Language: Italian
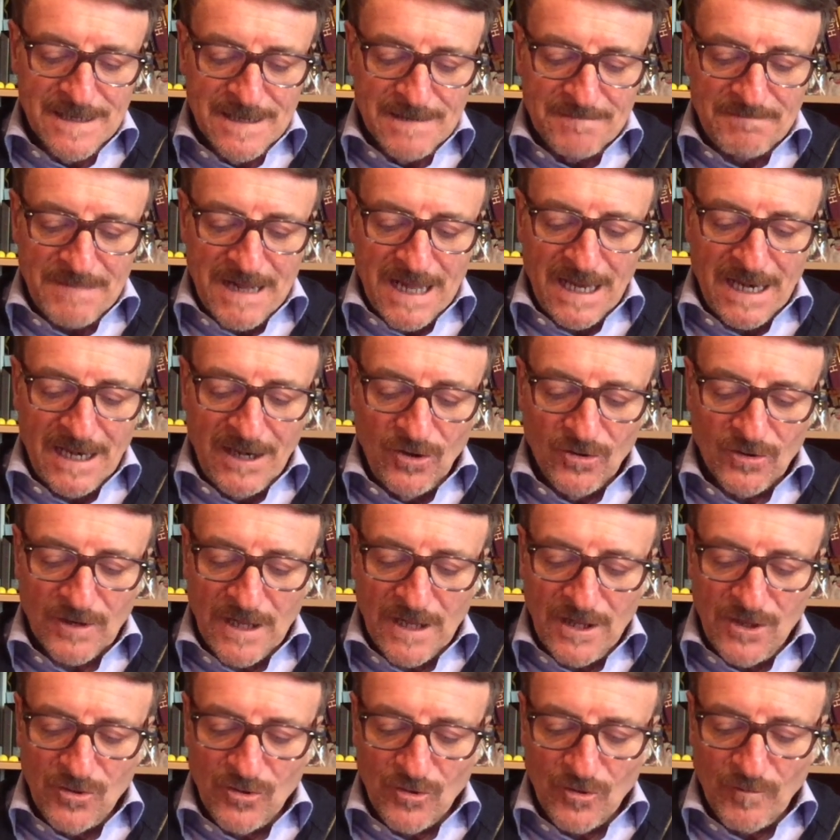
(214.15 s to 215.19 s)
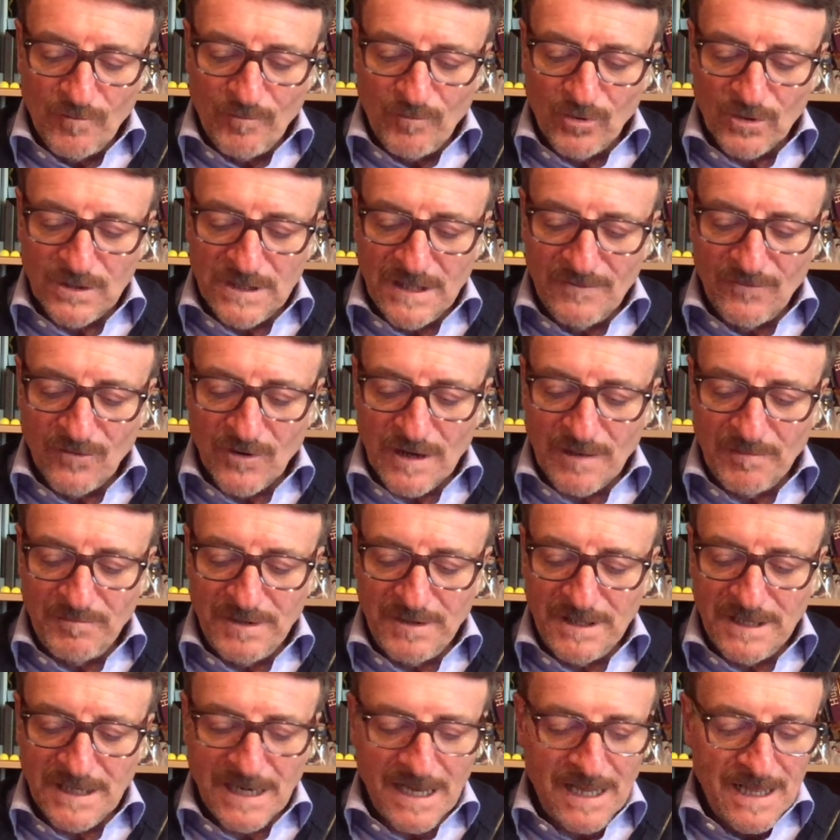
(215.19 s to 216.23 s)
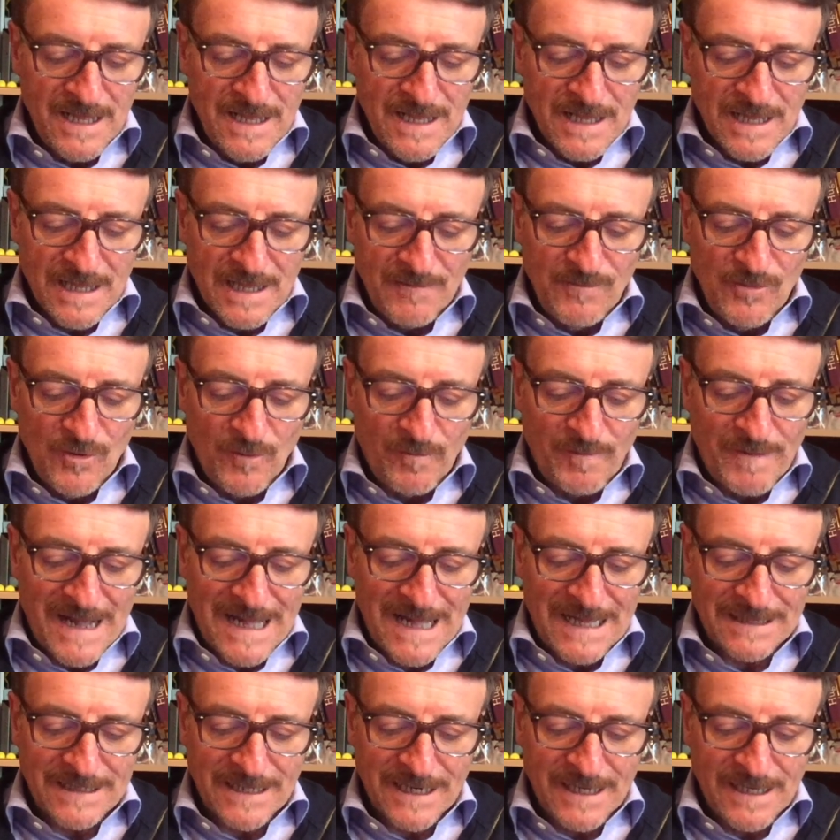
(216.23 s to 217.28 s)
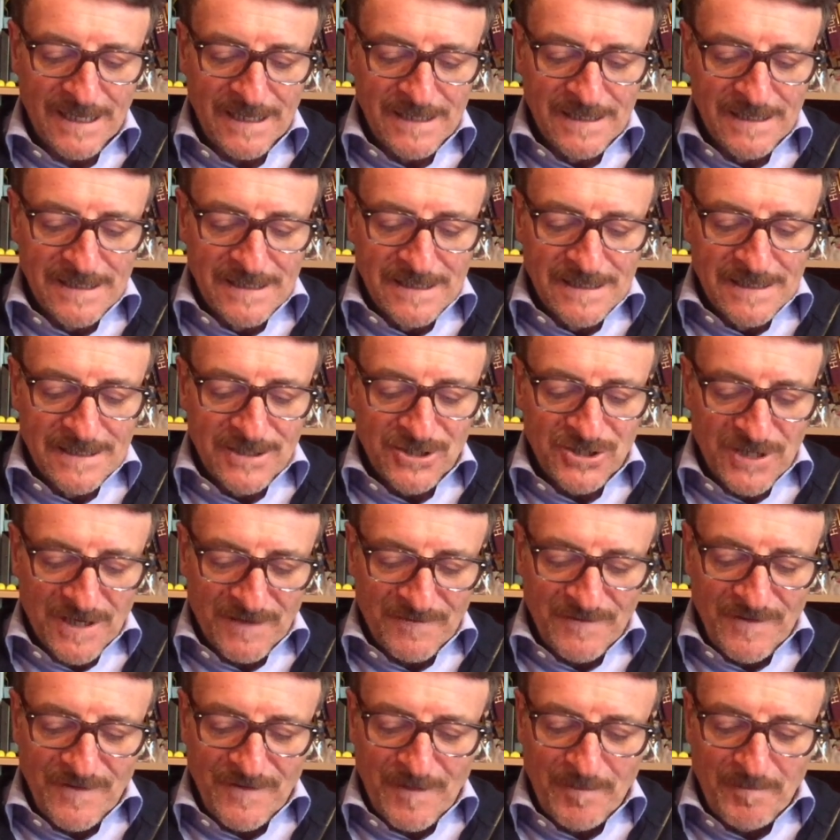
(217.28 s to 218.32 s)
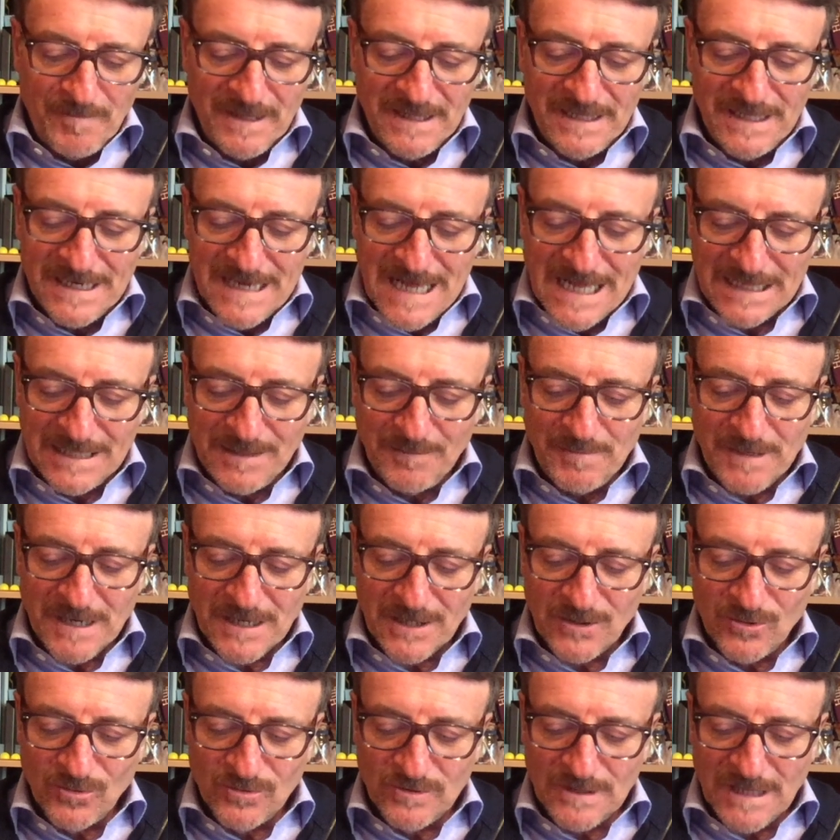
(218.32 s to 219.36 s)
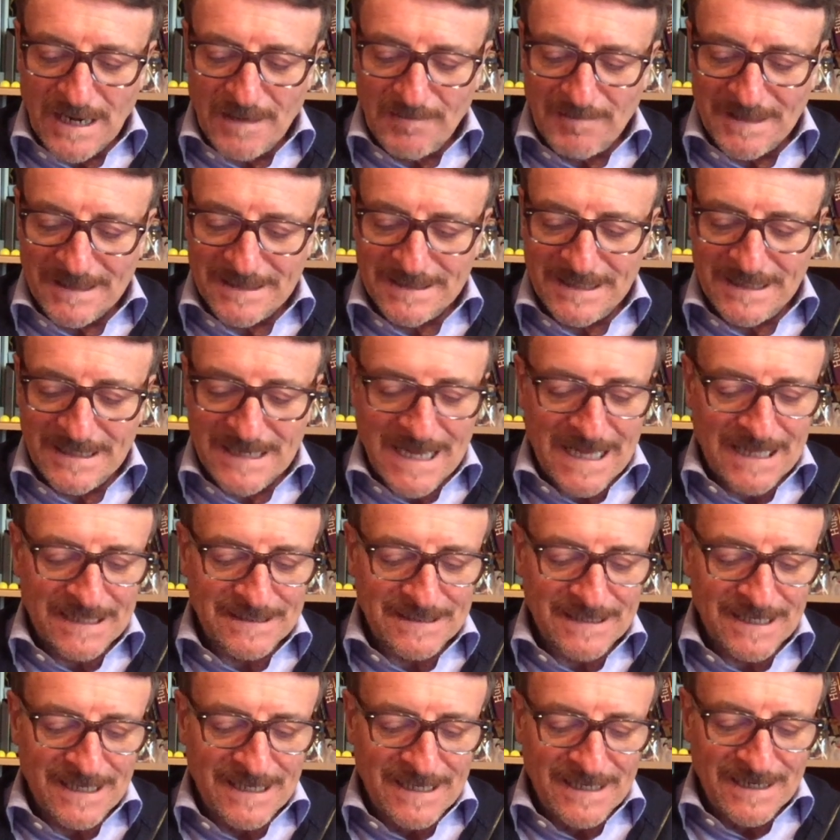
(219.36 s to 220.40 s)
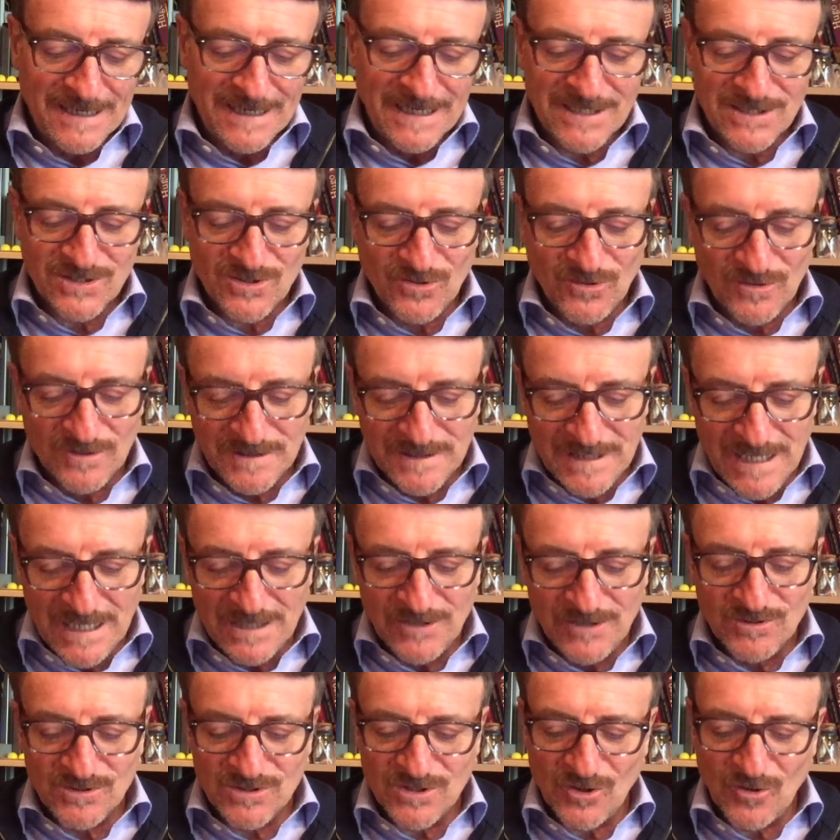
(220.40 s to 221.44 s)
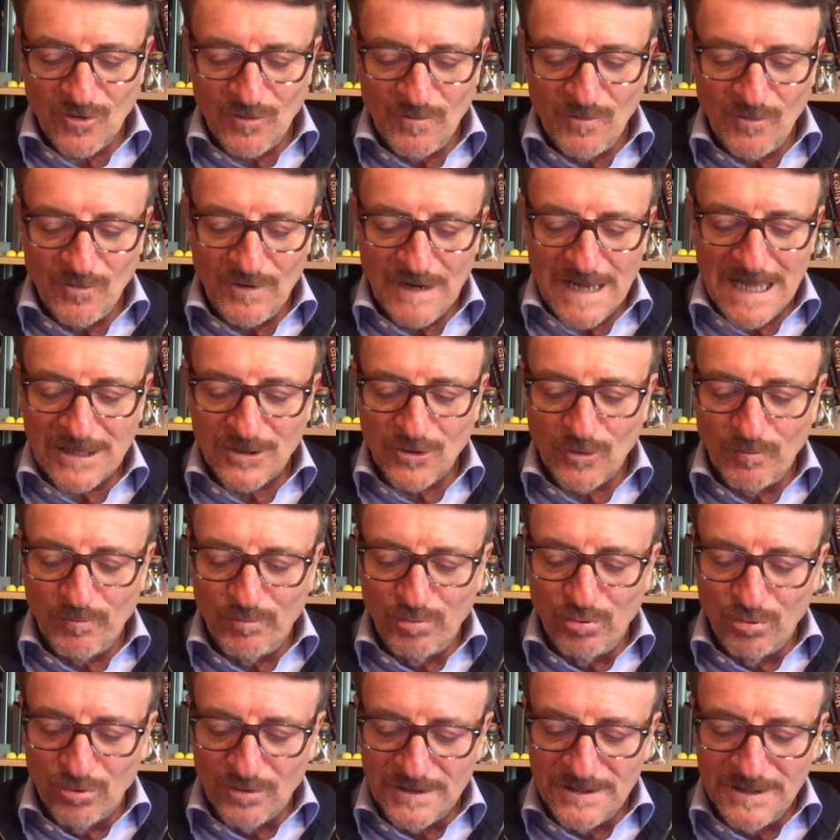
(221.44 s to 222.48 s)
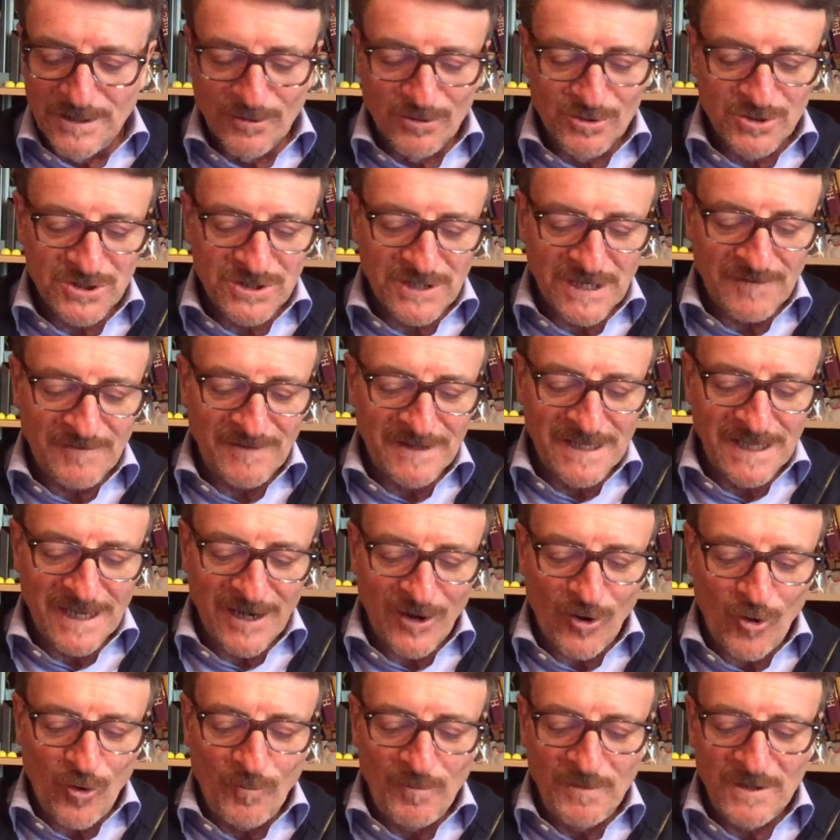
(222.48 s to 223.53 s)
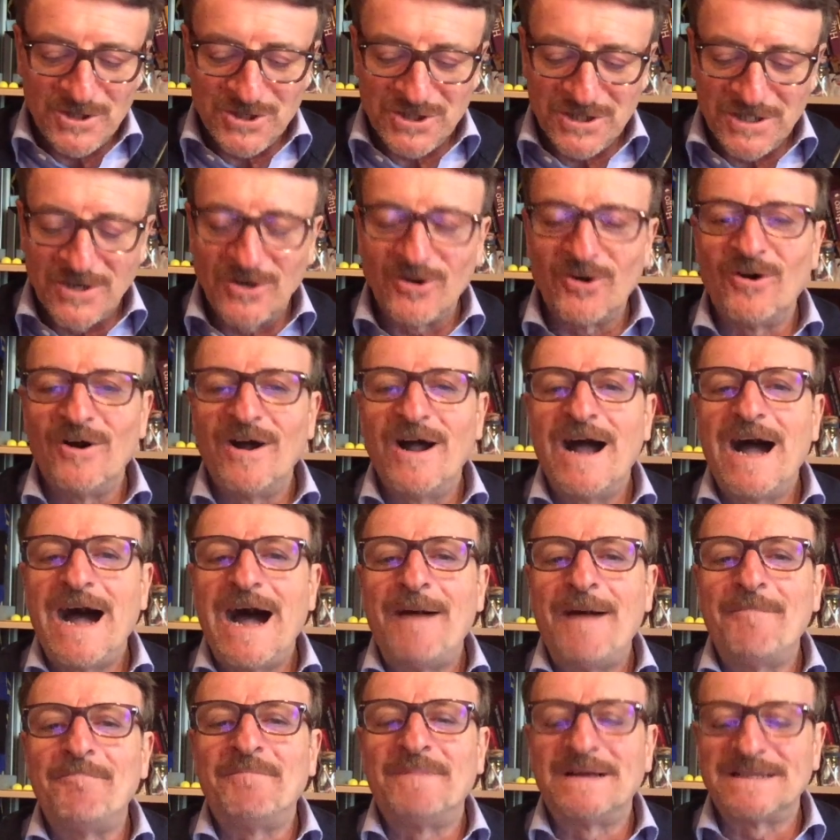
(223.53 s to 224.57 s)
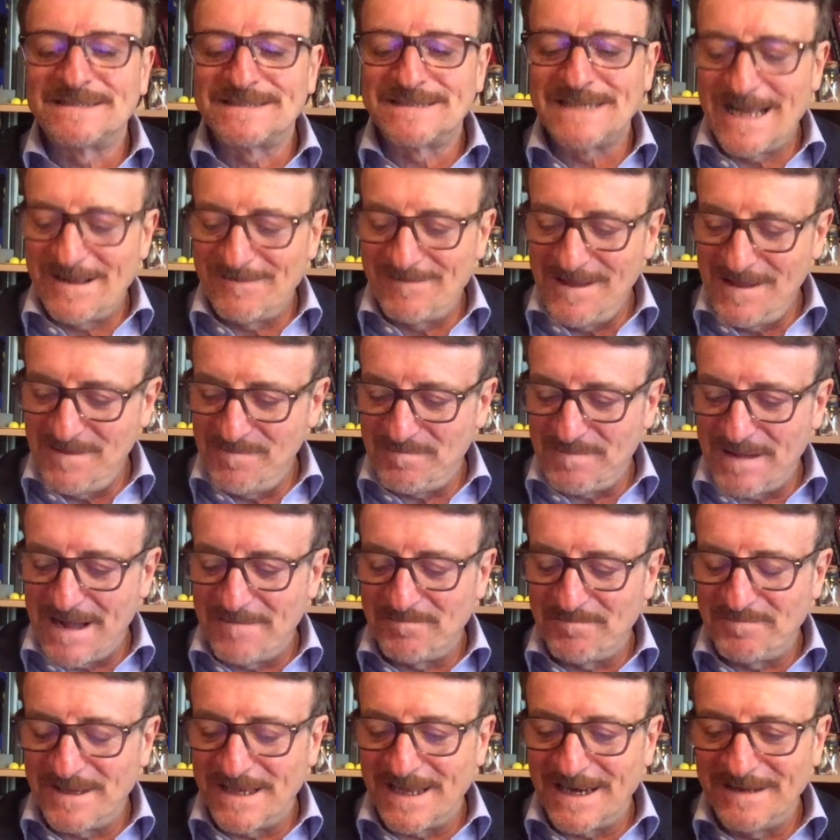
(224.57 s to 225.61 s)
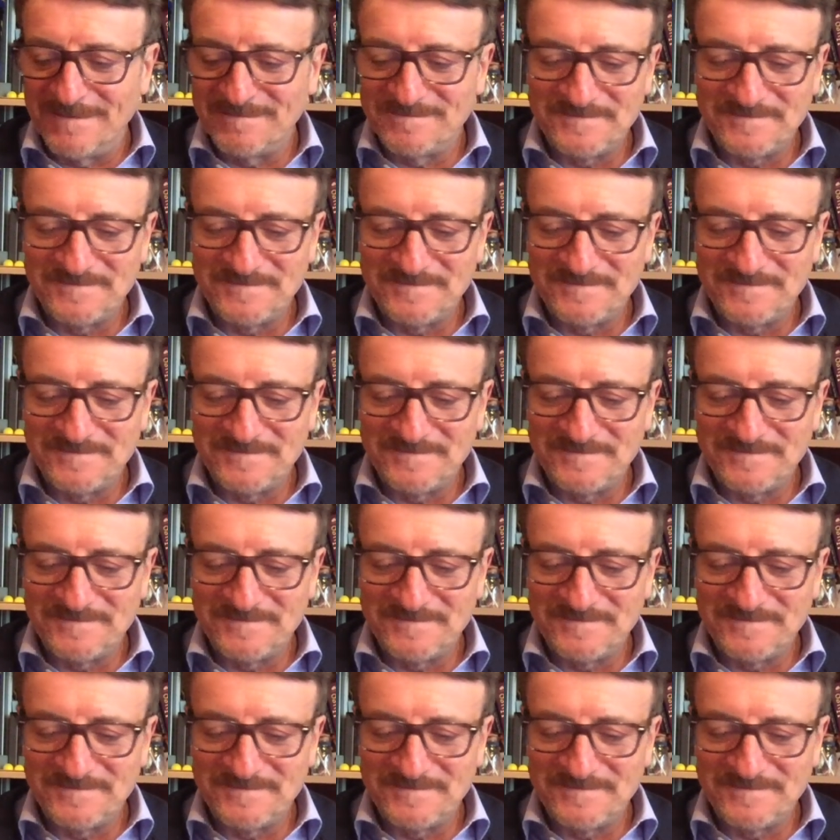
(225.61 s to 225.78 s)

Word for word: Ma allora io non potevo capire che mio padre ci aveva pedinati per tutta la mattinata, nascondendosi come un ladro pur di riuscire a vedere come Cico ammazzava i paperi.